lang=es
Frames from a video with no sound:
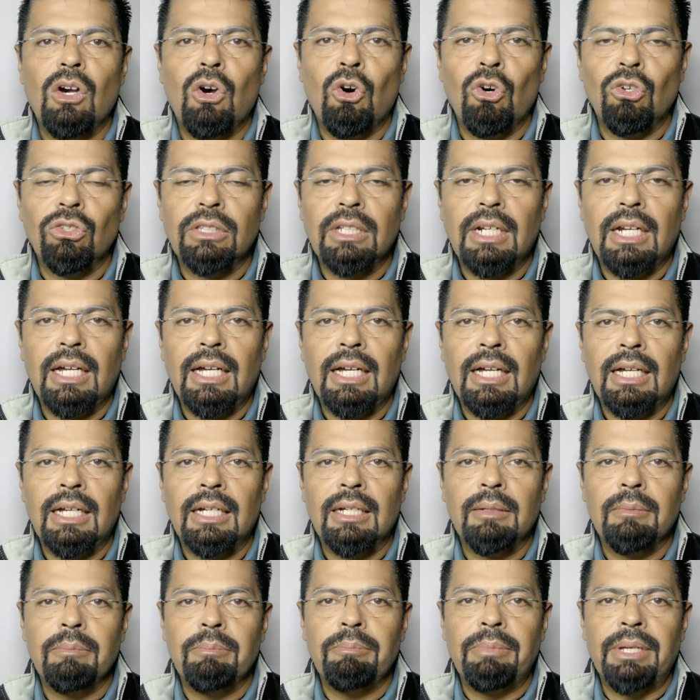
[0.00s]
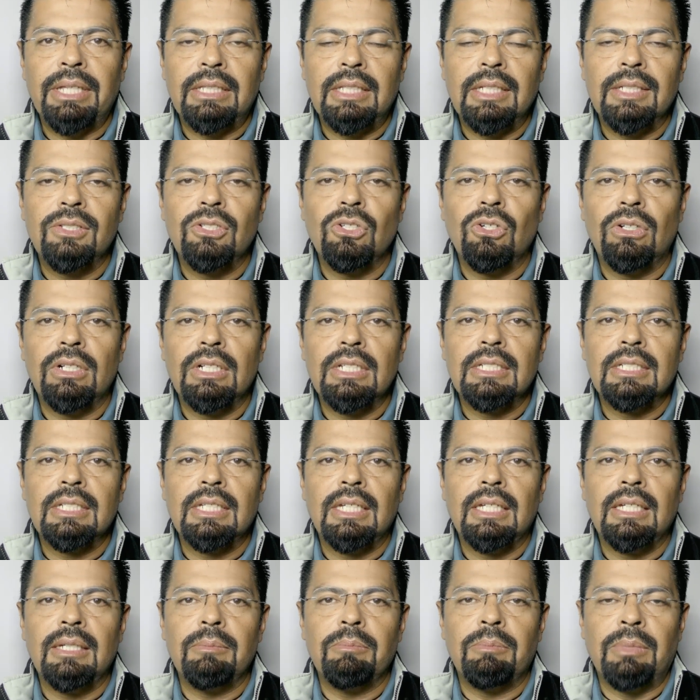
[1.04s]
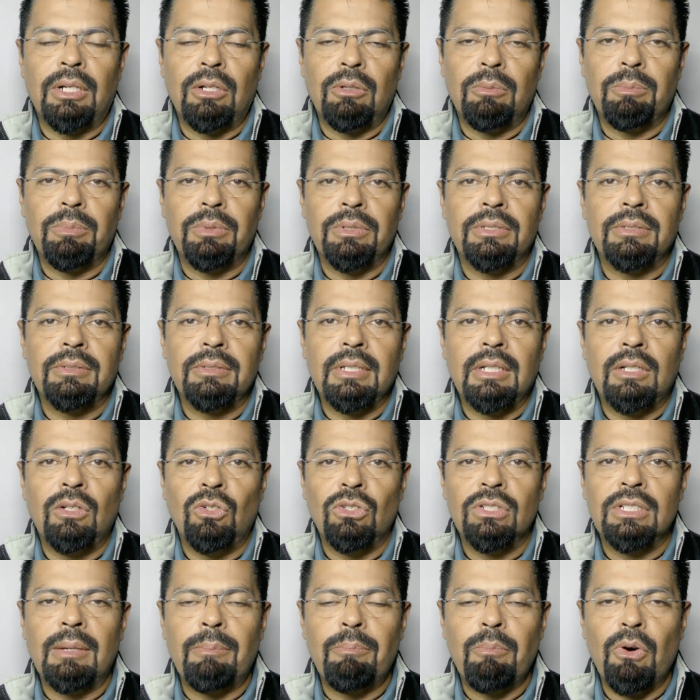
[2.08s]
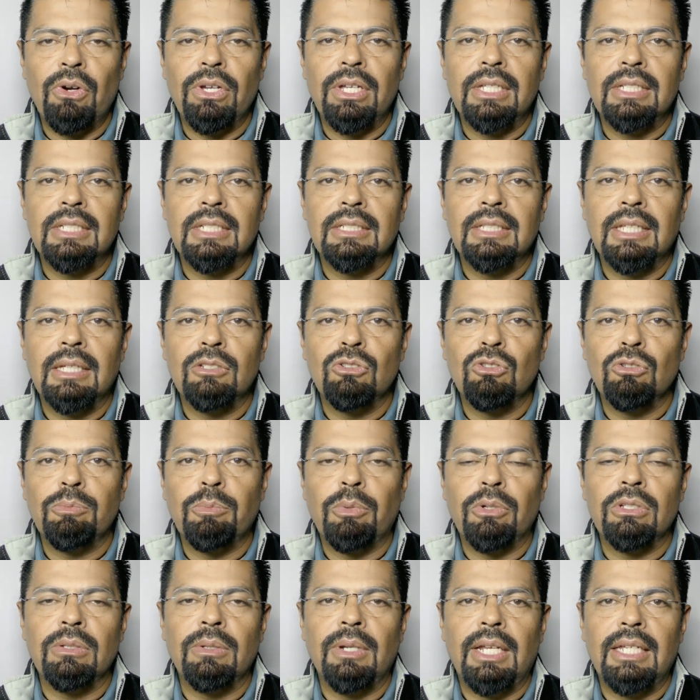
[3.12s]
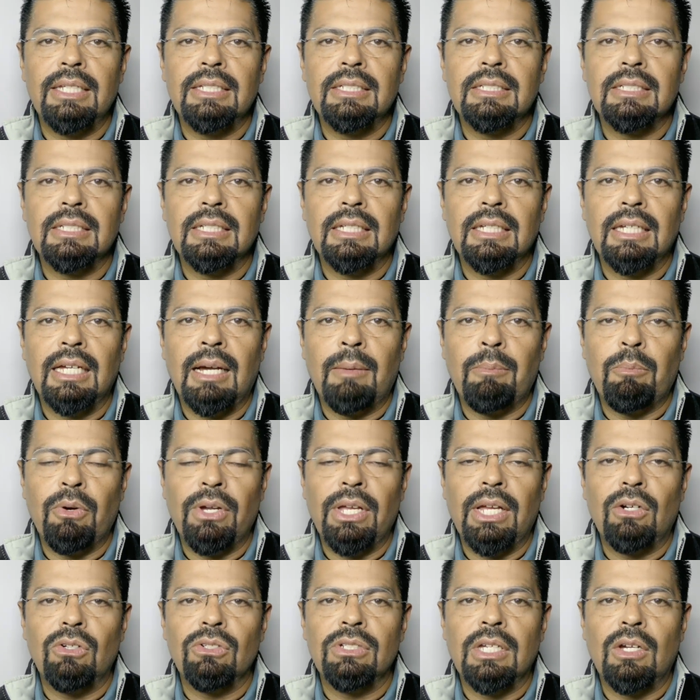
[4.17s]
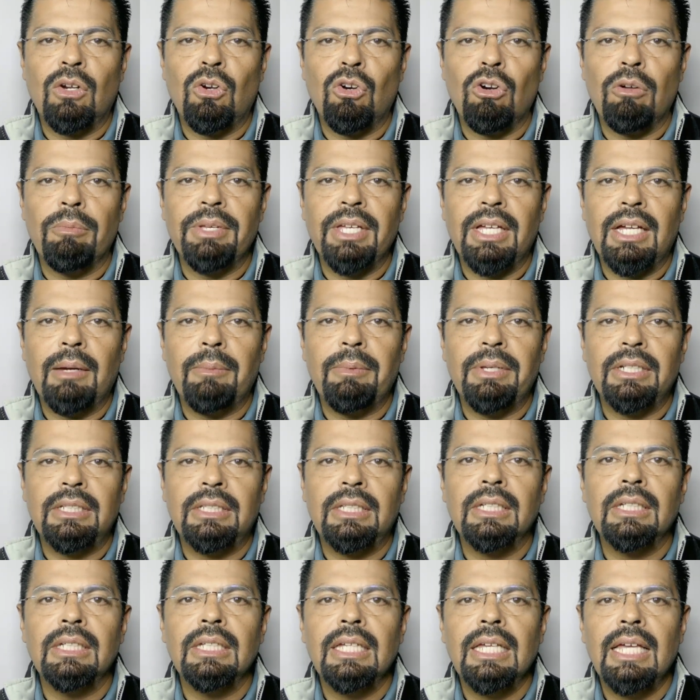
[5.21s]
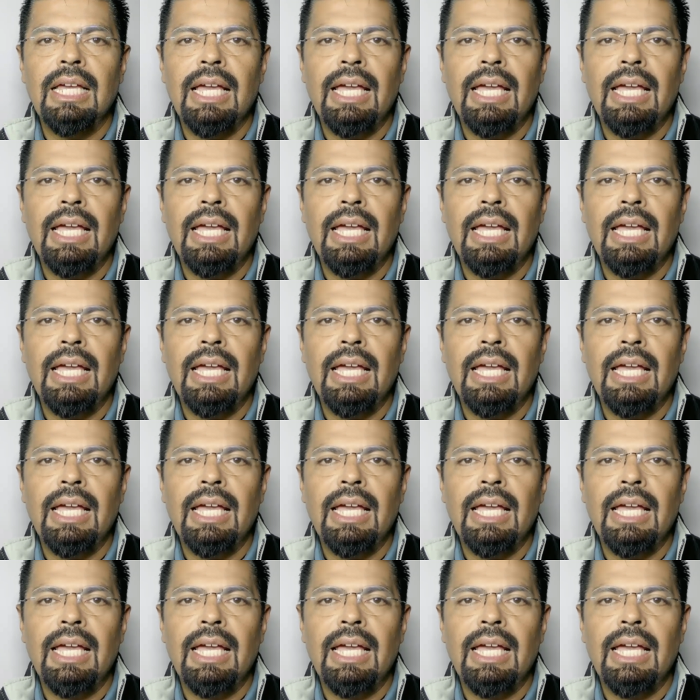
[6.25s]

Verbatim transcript: Otra peticiones que, bueno, pues nos apoyen si están en sus posibilidades apoyarnos económicamente.